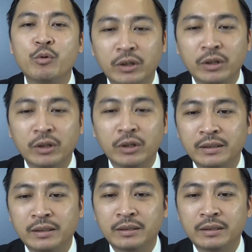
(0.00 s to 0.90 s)
thôi
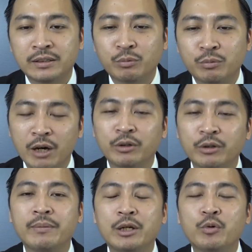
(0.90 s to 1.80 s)
đấy. trong nhiều những
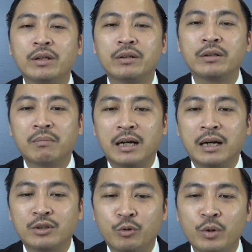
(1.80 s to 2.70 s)
cái bí quyết mà nó
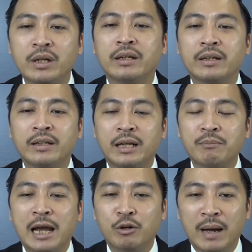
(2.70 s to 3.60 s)
sẽ quyết định cái thành
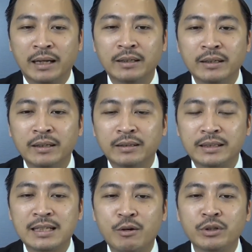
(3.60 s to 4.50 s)
bại của bạn tại
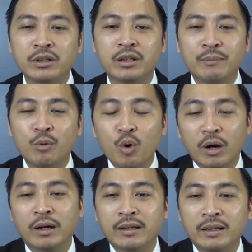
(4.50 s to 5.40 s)
sao có những người mua
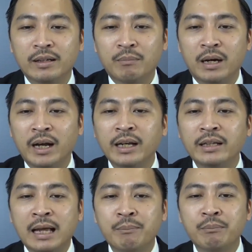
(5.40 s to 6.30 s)
mà
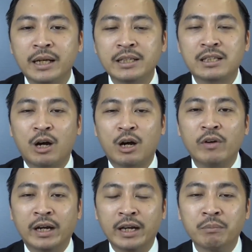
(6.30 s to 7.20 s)
x5 x6 và
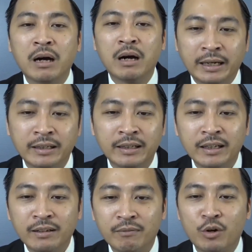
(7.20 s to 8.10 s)
x10
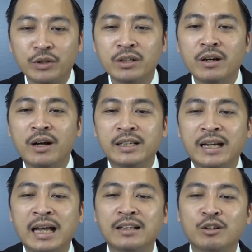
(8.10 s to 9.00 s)
mà có những người chỉ
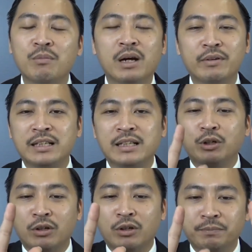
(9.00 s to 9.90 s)
ăn được có 10%
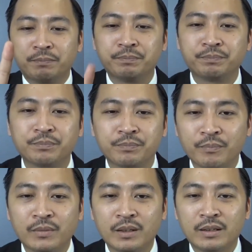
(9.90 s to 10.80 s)
thôi
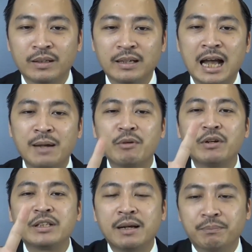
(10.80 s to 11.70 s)

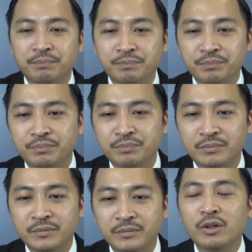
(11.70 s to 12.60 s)
20%
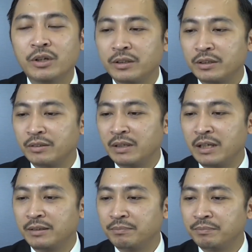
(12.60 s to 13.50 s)
thế thôi
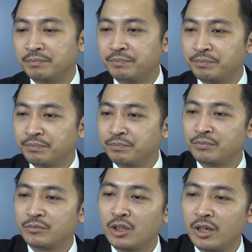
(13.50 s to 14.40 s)
và
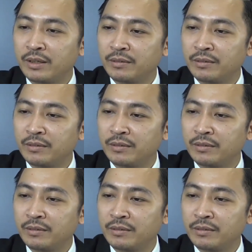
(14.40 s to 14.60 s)
rồi